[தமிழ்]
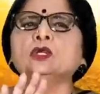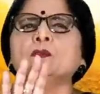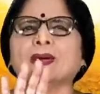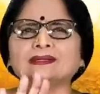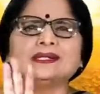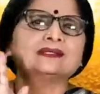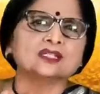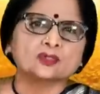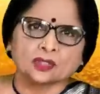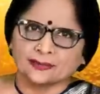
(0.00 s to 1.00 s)
ஒரு
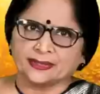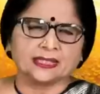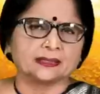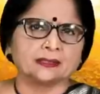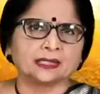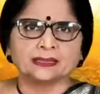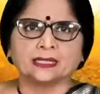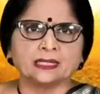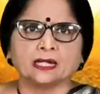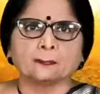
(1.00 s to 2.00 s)
மந்திரத்தை சொல்ல வேண்டியது அது
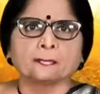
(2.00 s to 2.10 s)
என்னென்னா